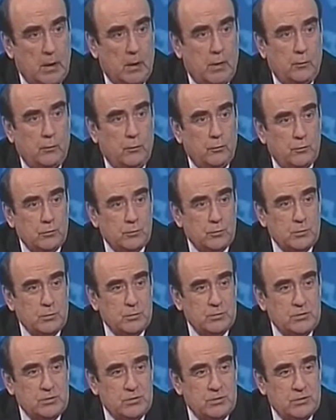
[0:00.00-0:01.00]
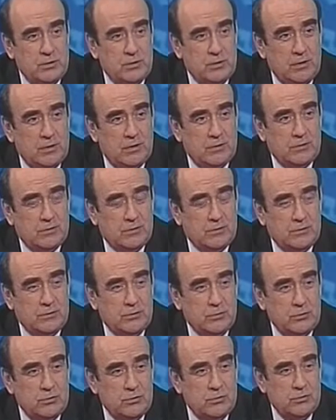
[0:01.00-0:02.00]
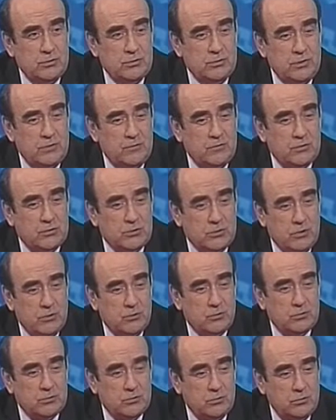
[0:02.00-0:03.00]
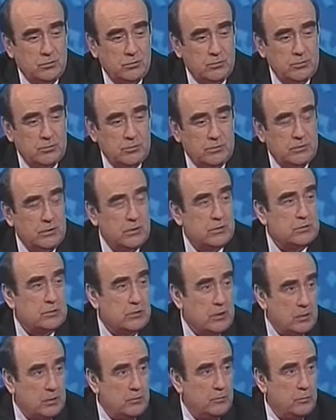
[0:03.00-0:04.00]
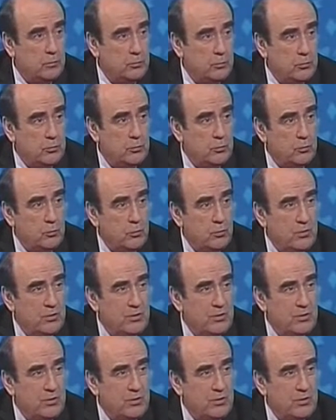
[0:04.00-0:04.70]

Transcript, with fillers: Ну вот мы посчитали, на сегодняшний день в Нижегородской области, так же, как и в любой другой,